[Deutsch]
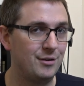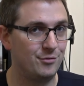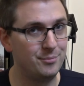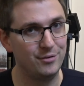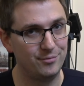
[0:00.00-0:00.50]
Also
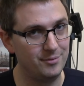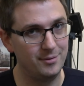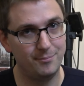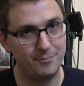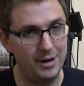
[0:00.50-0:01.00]
zumindest äh,
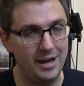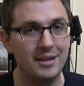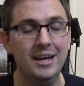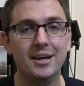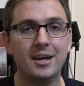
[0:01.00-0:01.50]
ein paar
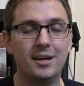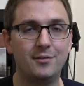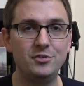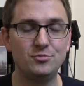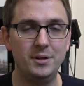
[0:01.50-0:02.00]
äh,
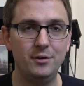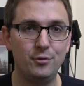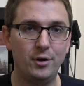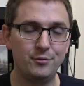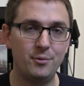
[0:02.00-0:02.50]
Gewinnspiele
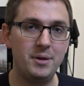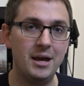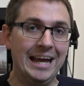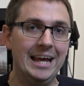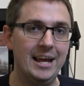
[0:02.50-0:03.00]
für heute von mir.